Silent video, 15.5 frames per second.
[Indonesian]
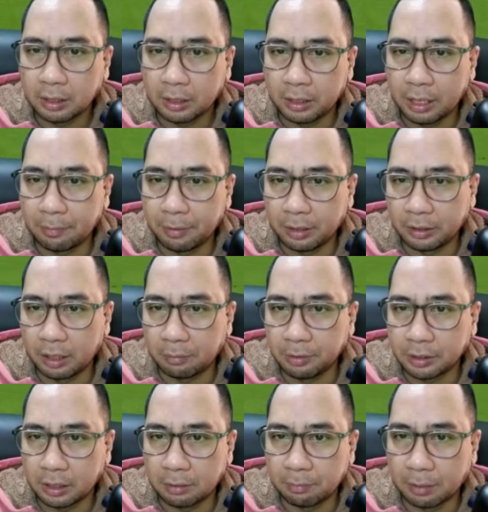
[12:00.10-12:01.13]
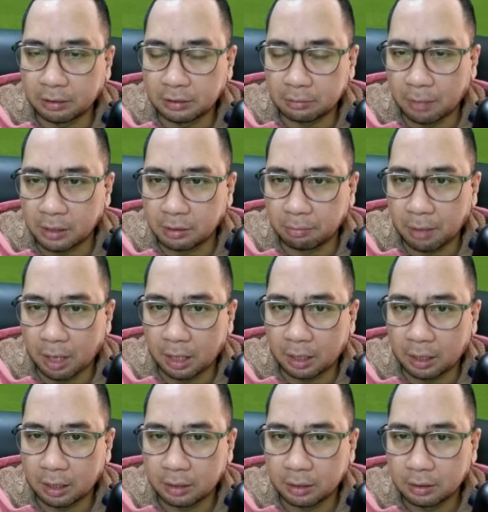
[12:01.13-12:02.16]
di game ini tidak bisa
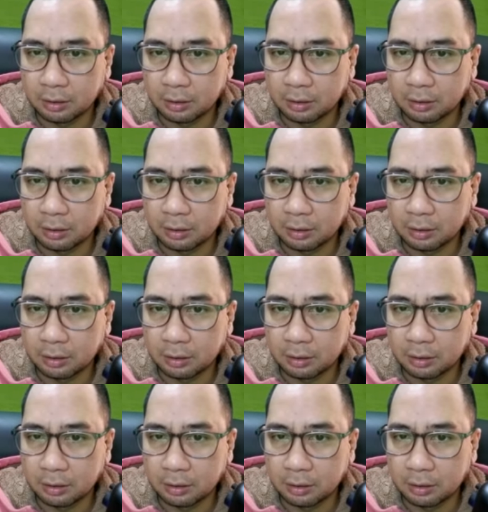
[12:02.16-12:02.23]
dimaksimalkan?